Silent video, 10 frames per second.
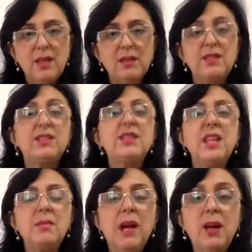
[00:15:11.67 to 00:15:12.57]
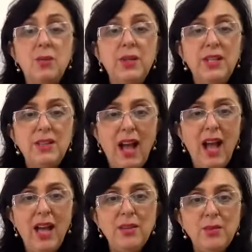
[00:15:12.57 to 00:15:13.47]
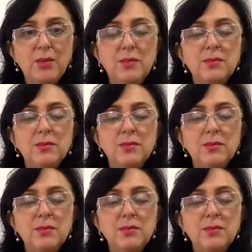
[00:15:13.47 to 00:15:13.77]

sistema urinário,